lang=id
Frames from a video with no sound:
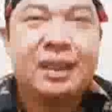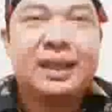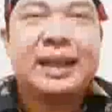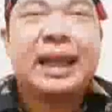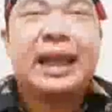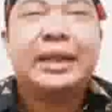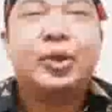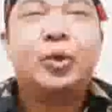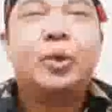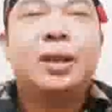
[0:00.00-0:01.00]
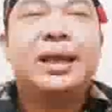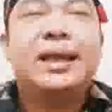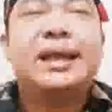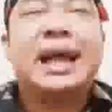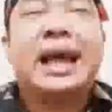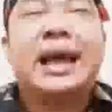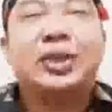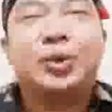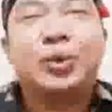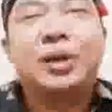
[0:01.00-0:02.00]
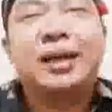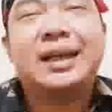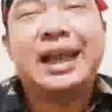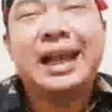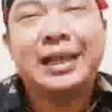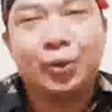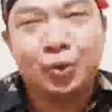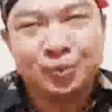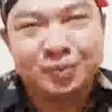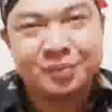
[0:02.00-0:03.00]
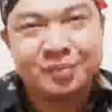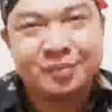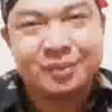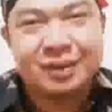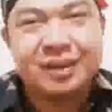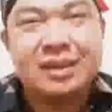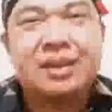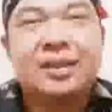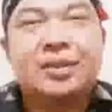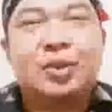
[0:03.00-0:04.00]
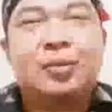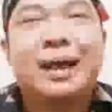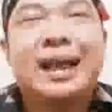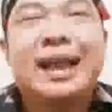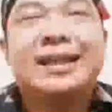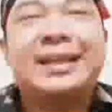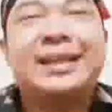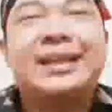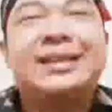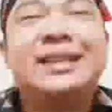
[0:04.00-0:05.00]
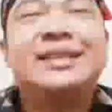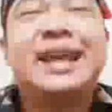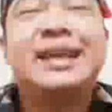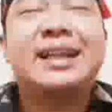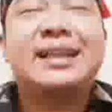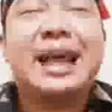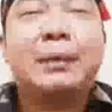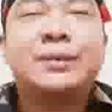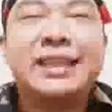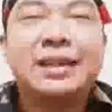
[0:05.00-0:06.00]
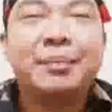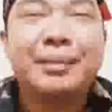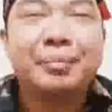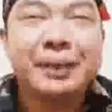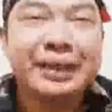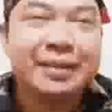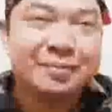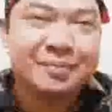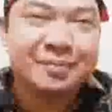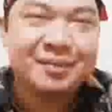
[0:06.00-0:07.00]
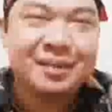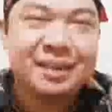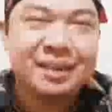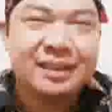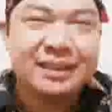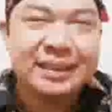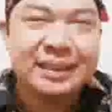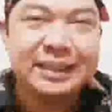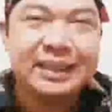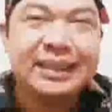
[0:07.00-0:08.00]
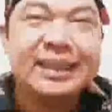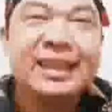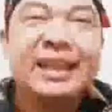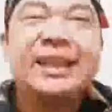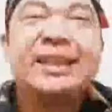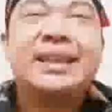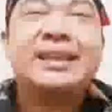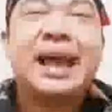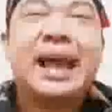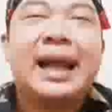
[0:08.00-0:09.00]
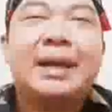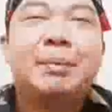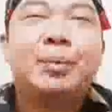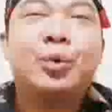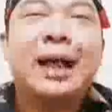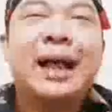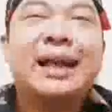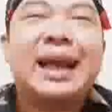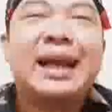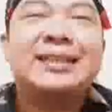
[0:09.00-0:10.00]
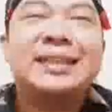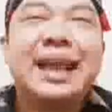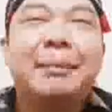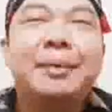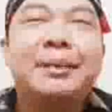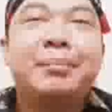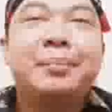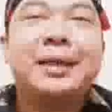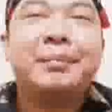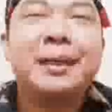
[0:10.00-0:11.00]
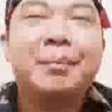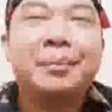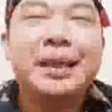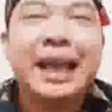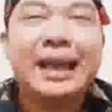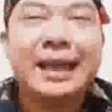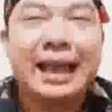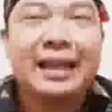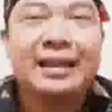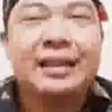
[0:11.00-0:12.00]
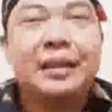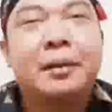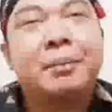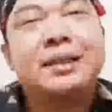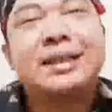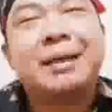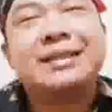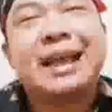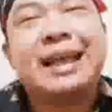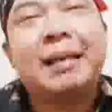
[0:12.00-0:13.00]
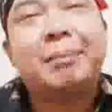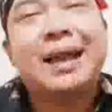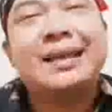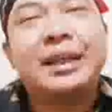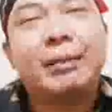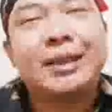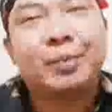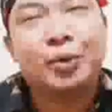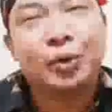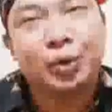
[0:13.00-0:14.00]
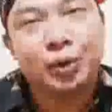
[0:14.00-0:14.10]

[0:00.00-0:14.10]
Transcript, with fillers: Rahayu, rahayu, rahayu. Jumpa lagi di channel Tafsir Mimpi. Di sini kita akan membuka rahasia mimpi-mimpi Anda bersama saya Pak Dewaspodo.